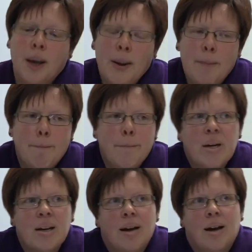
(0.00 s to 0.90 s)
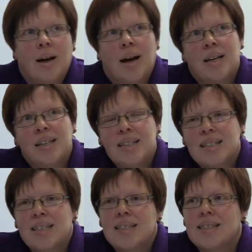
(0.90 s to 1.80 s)
Ähm,
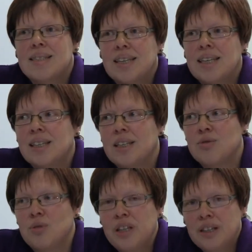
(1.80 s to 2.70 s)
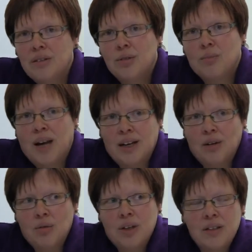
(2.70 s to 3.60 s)
allerdings geht es jetzt nicht isoliert um
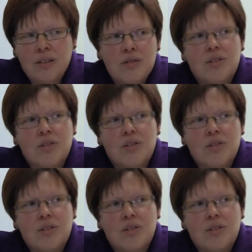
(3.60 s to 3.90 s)
Handlungen,